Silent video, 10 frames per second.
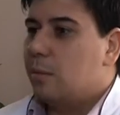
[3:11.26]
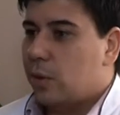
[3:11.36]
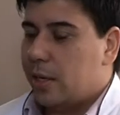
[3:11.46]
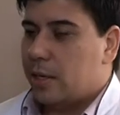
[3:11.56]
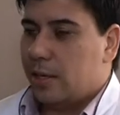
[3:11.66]

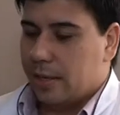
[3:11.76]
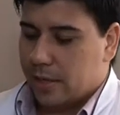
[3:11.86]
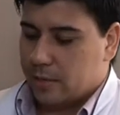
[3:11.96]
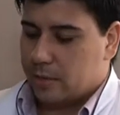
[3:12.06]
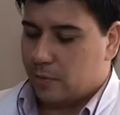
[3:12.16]
Porque, na,
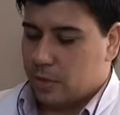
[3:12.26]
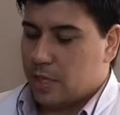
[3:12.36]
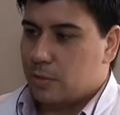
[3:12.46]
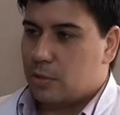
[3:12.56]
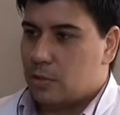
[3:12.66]
verdade, se
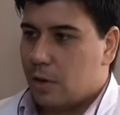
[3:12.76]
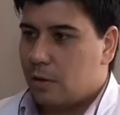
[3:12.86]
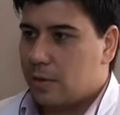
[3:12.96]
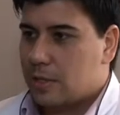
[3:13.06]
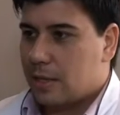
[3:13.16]
você
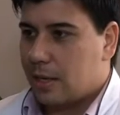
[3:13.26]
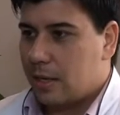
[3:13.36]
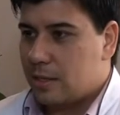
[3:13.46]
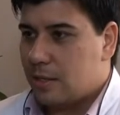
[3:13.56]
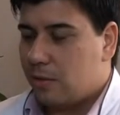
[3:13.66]
absorve essa,
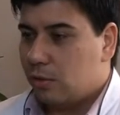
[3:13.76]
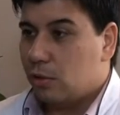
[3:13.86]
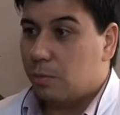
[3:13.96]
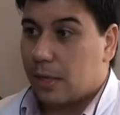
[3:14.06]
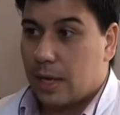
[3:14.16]
esse
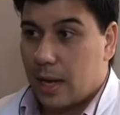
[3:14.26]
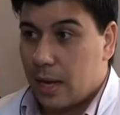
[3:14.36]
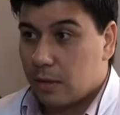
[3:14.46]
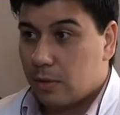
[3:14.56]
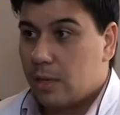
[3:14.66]
flúor pela
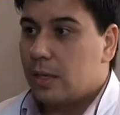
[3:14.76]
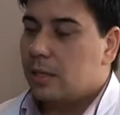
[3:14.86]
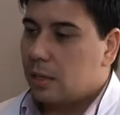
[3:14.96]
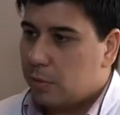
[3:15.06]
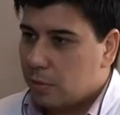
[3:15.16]
água,
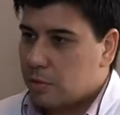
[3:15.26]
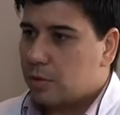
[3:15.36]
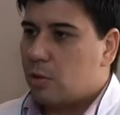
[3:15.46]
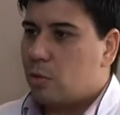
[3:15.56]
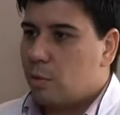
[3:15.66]
e depois o
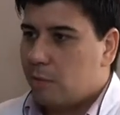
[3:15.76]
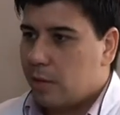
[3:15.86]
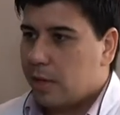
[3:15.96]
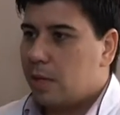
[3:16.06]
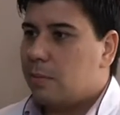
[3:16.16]
teu corpo
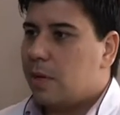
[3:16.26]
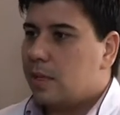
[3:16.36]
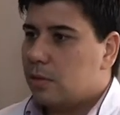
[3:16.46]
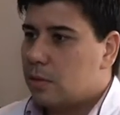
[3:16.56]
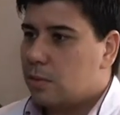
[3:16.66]
vai
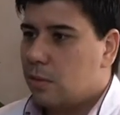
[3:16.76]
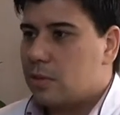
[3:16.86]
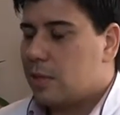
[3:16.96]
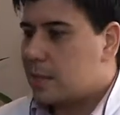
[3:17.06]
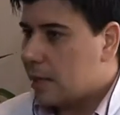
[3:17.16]
liberando aos
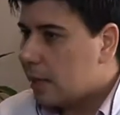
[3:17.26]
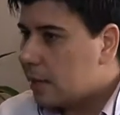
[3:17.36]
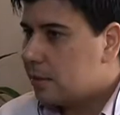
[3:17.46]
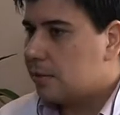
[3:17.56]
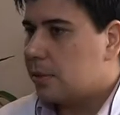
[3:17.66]
poucos, na
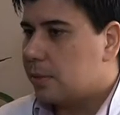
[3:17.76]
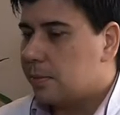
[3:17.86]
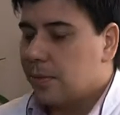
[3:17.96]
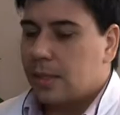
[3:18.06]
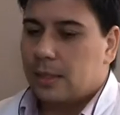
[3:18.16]
saliva ali,
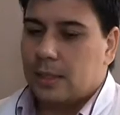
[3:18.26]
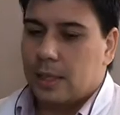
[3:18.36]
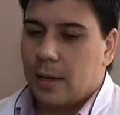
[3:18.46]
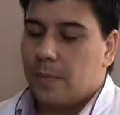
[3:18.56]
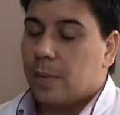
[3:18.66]

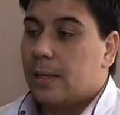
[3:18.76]
tá?